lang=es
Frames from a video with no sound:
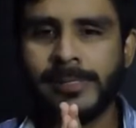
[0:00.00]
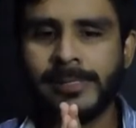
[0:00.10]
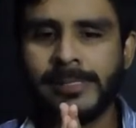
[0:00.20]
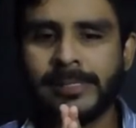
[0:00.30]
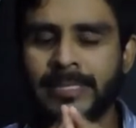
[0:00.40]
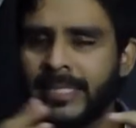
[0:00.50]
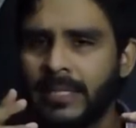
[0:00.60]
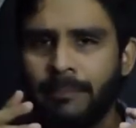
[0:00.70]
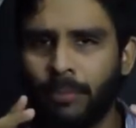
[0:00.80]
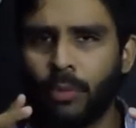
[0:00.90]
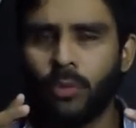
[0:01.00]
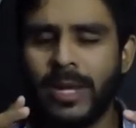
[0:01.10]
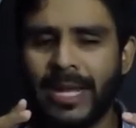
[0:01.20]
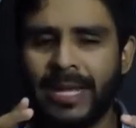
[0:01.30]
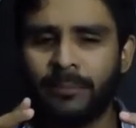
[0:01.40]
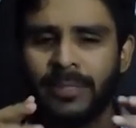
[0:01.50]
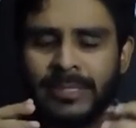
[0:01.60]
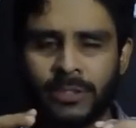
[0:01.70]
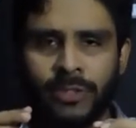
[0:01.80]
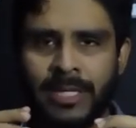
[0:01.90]
Eh, se siente poco la
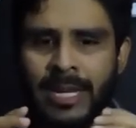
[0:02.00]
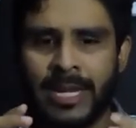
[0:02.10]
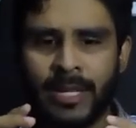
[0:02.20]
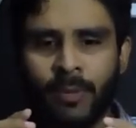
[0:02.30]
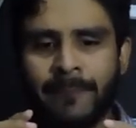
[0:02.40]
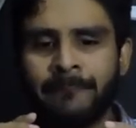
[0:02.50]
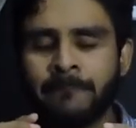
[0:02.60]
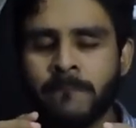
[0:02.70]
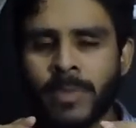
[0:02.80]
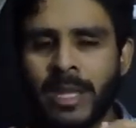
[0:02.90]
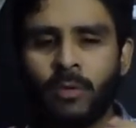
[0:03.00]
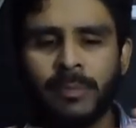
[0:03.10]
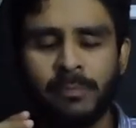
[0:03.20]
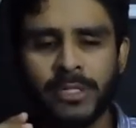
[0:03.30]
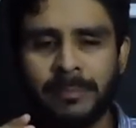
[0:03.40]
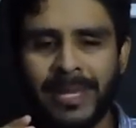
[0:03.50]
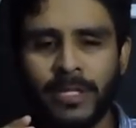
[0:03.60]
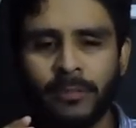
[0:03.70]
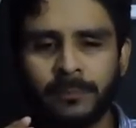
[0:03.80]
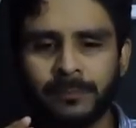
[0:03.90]
carbonatación en la lengua. El cuerpo es
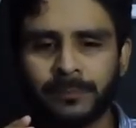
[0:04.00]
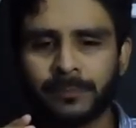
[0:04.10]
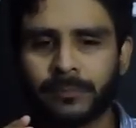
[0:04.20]
medio.